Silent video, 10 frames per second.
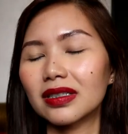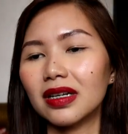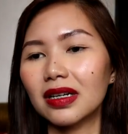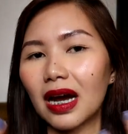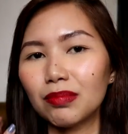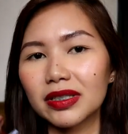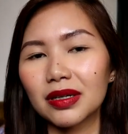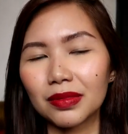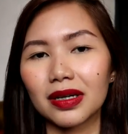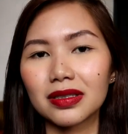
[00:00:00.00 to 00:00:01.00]
Kasi grabe
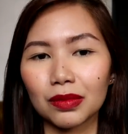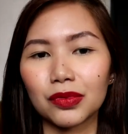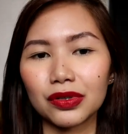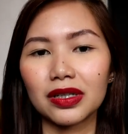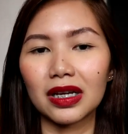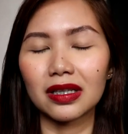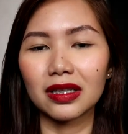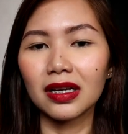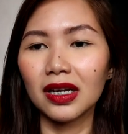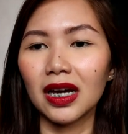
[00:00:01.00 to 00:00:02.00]
siya makasabon
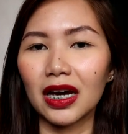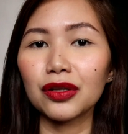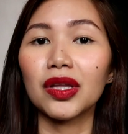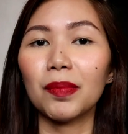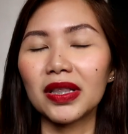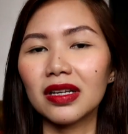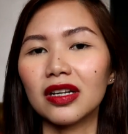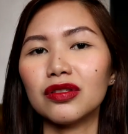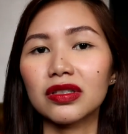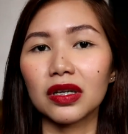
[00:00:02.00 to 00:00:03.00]
and ayun,
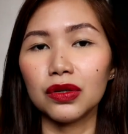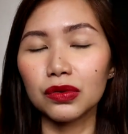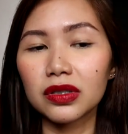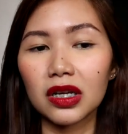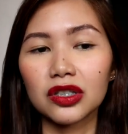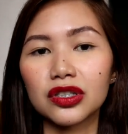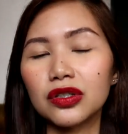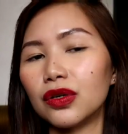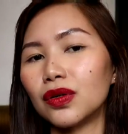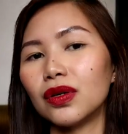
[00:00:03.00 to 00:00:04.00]
depende na yun sa
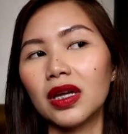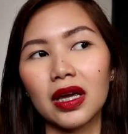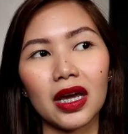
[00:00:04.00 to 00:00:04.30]
usage nyo.